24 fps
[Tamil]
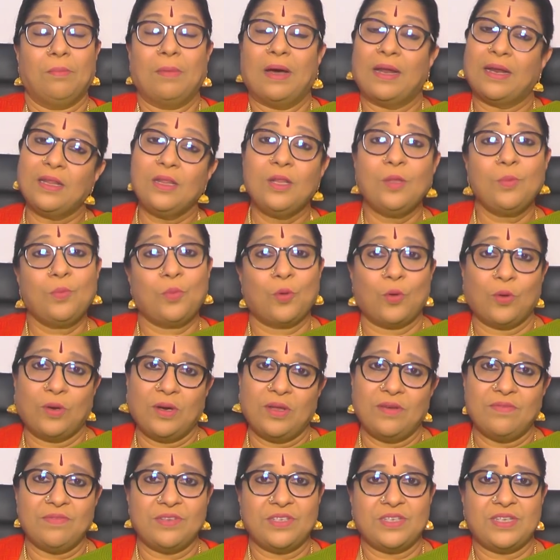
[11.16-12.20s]
மறந்து
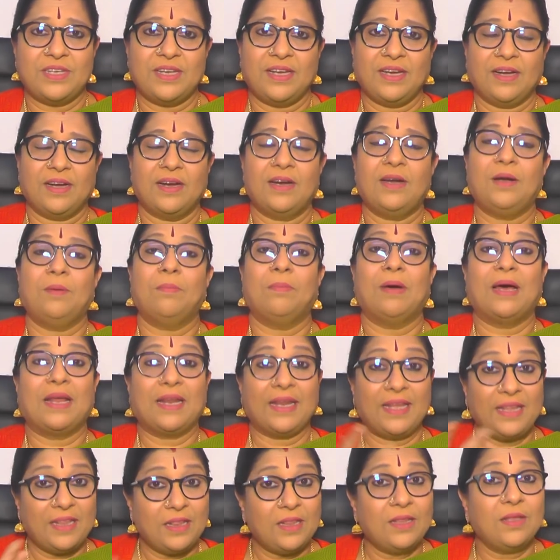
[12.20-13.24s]
போன விஷயங்கள்
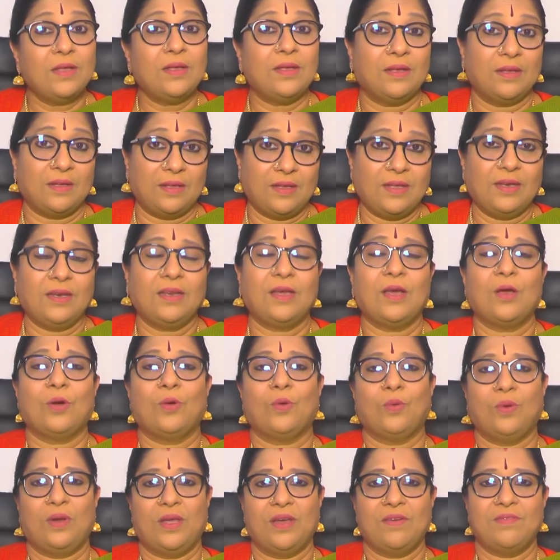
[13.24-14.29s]
மறைந்து
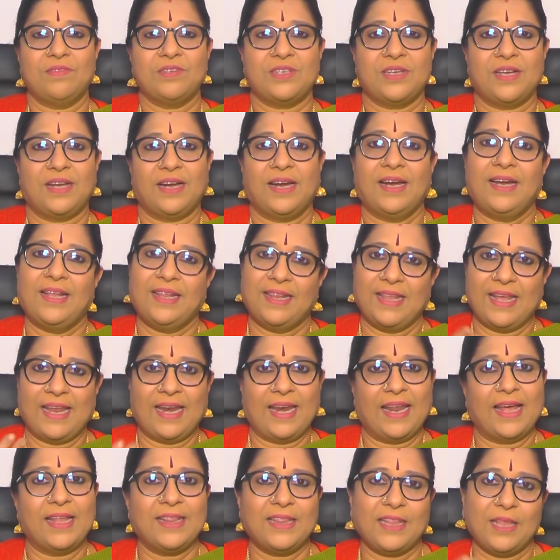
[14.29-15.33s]
இருக்கக்கூடிய விஷயங்கள் இது
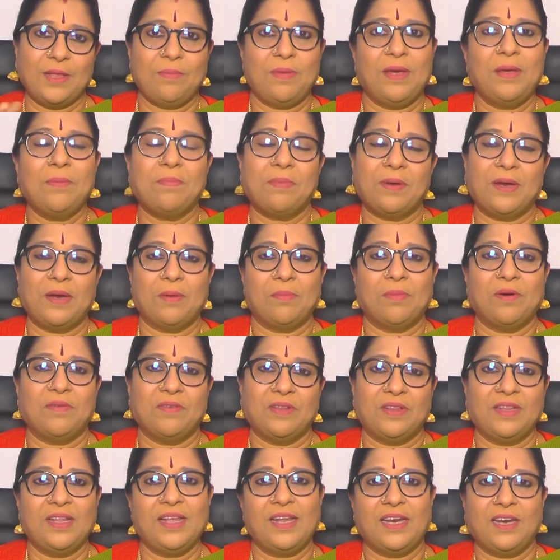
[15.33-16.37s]
எல்லாத்தையுமே இப்போ நம்ம
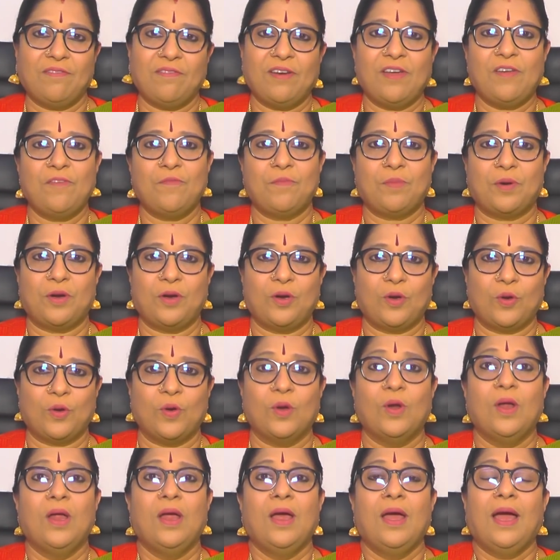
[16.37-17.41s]
வந்து ரிவைவ்
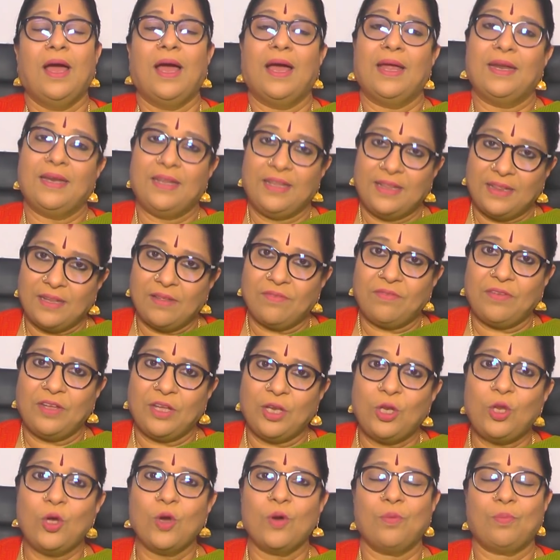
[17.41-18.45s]
பண்ணுறோம் அண்ட் இந்த
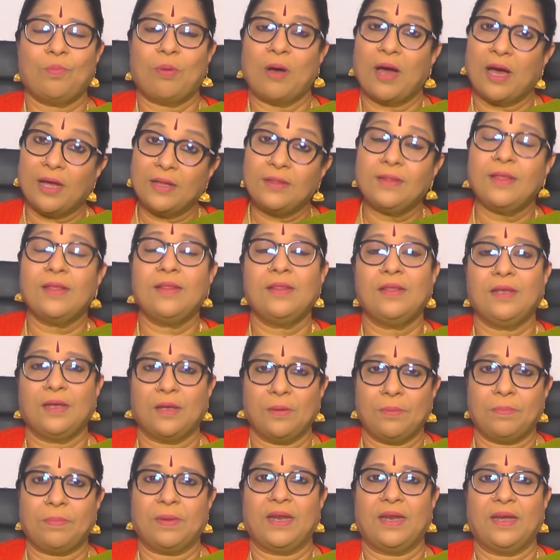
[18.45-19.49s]
வீடியோ
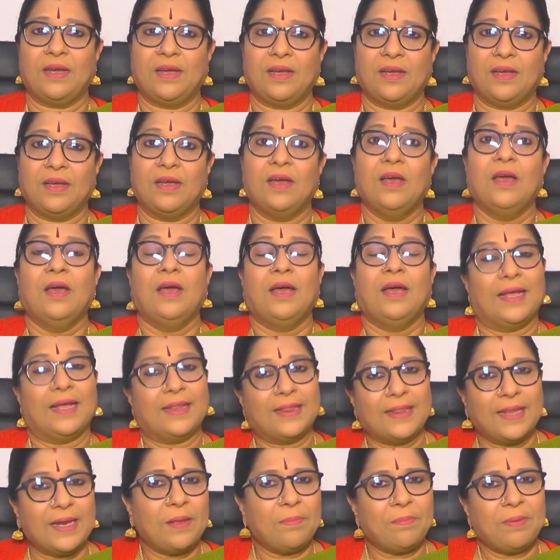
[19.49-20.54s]
பார்த்ததுக்கு பிறகு
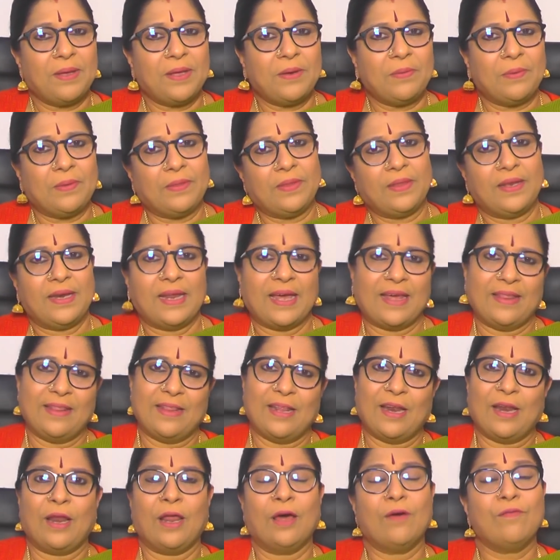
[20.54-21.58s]
எத்தனை பேர் வந்து நான்
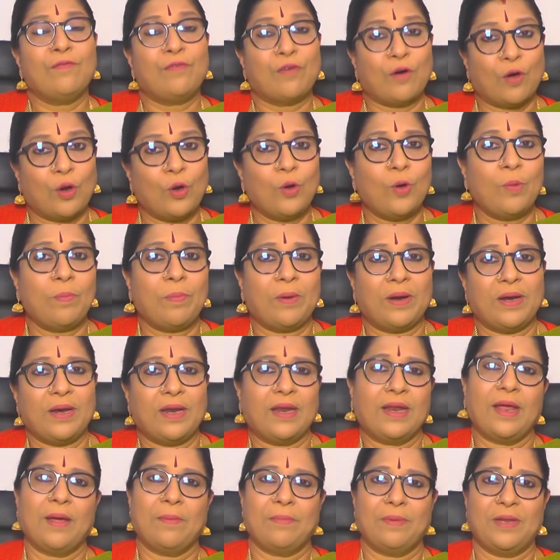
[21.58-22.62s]
இதெல்லாம் ஃபாலோ
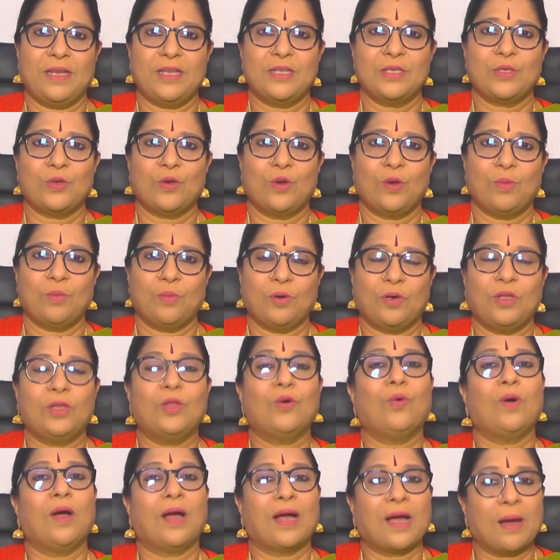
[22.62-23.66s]
பண்ணுறேன் அப்படின்னு
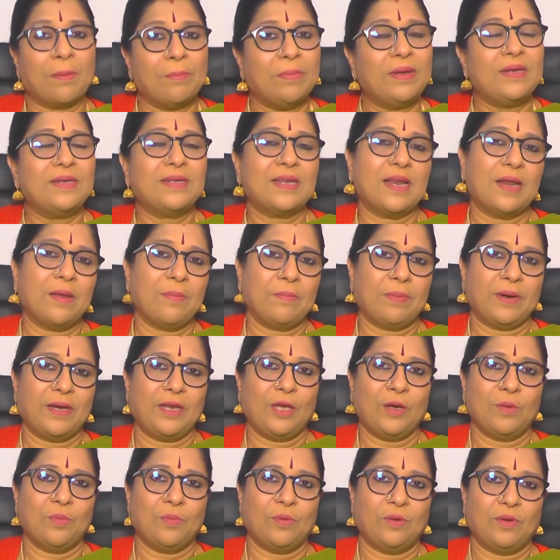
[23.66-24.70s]
சொல்லும்பொழுது உங்கள் கமெண்ட் எல்லாம்
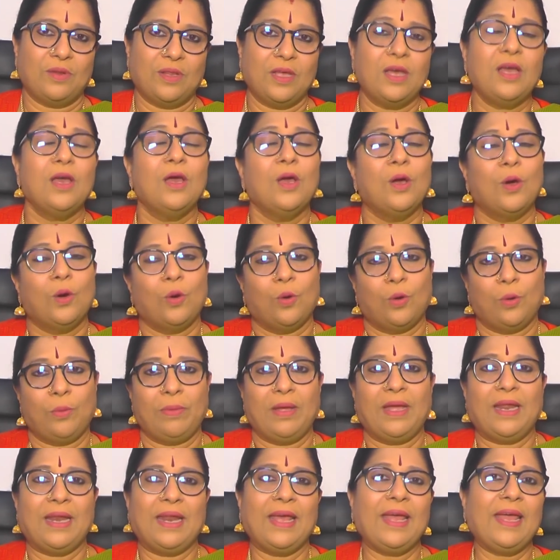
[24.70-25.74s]
படிக்கும்பொழுது
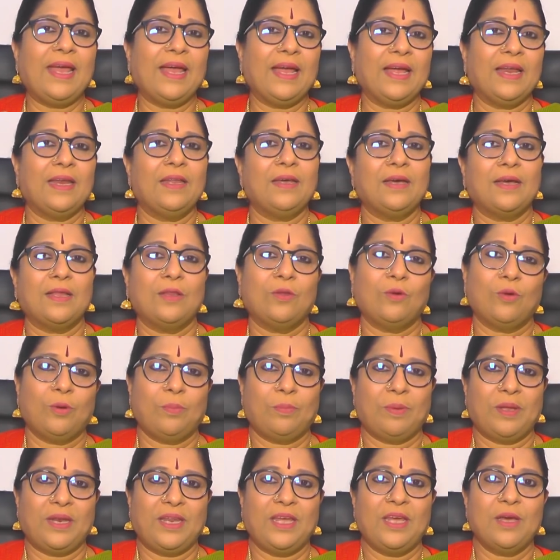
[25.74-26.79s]
உண்மையிலே எங்களுக்கு அது
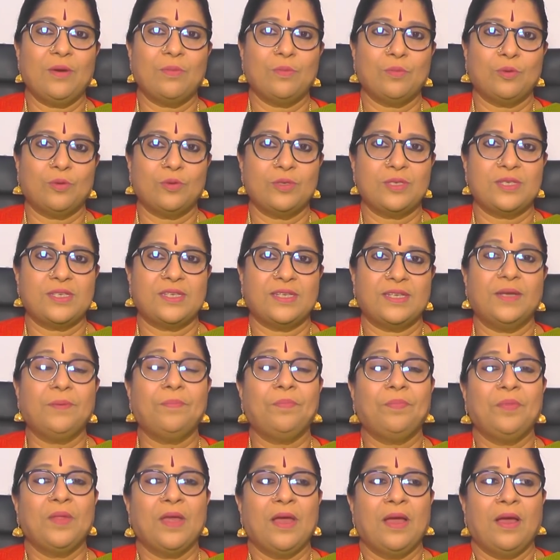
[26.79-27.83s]
ஒரு பெரிய பூஸ்ட்டு
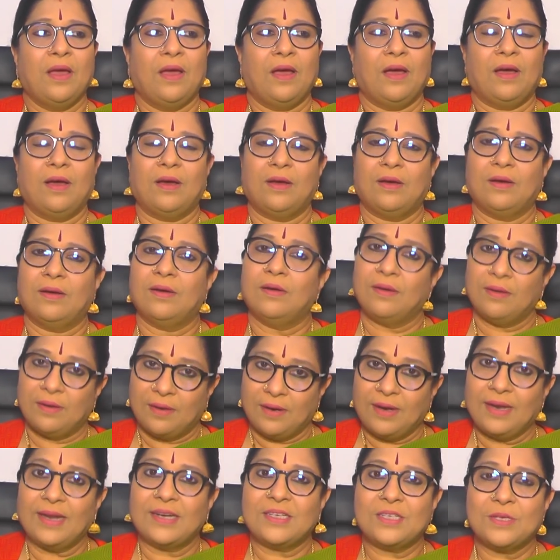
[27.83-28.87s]

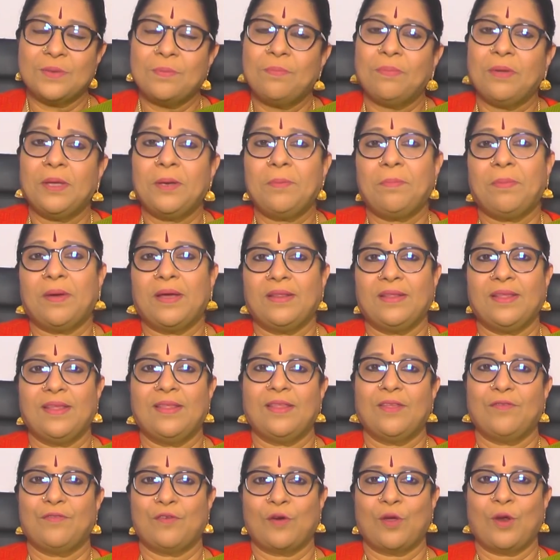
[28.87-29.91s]
லட்சம் பேர் பார்த்து
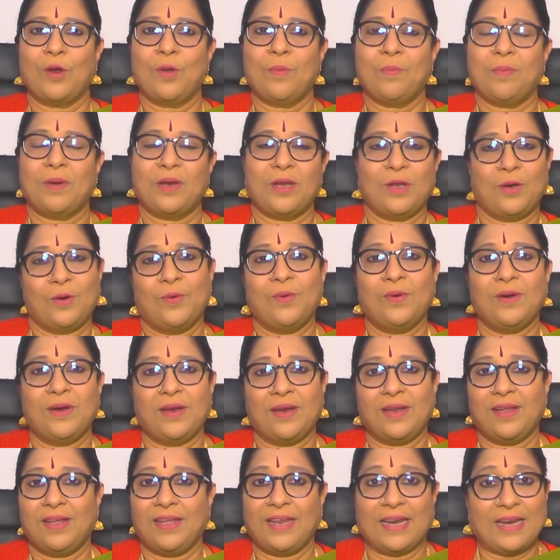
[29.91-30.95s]
அதை ஃபாலோ
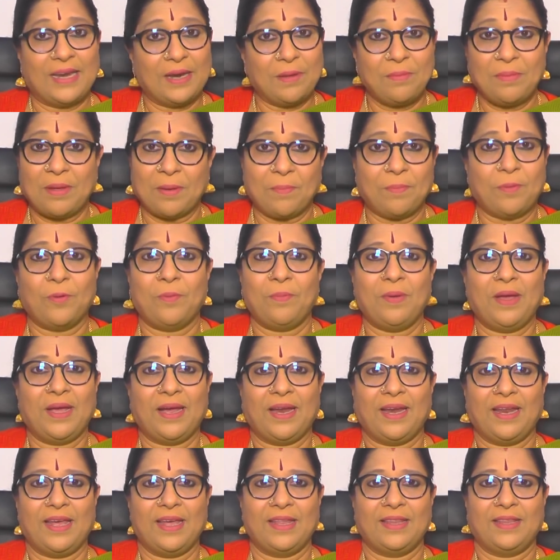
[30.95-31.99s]
பண்ணணுன்ற எண்ணம் எப்போவுமே
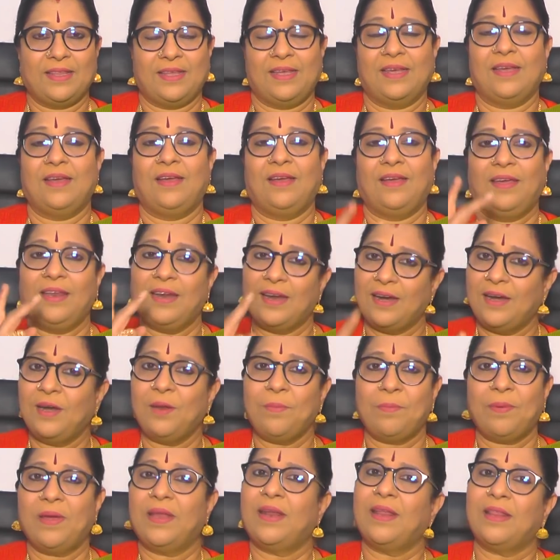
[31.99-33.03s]
கிடையாது
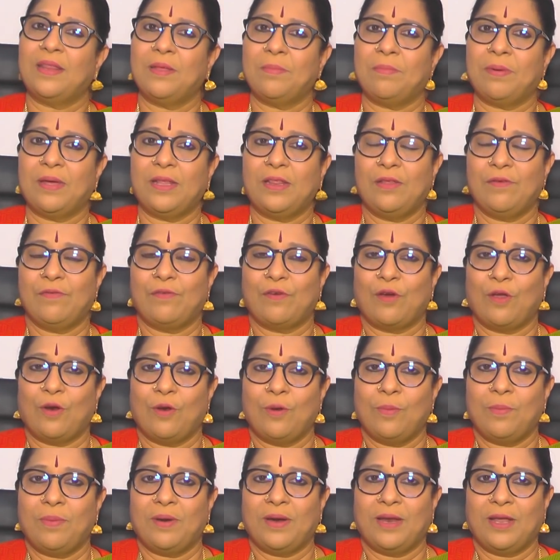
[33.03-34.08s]
இரண்டு பேர் அதை பார்த்து
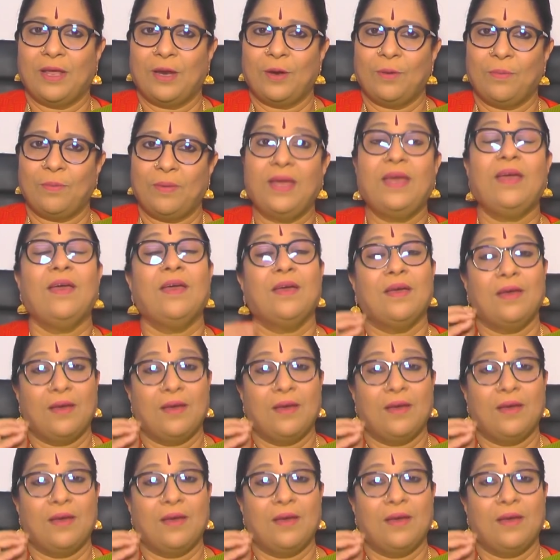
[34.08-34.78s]
ஃபாலோ பண்ணாலுமே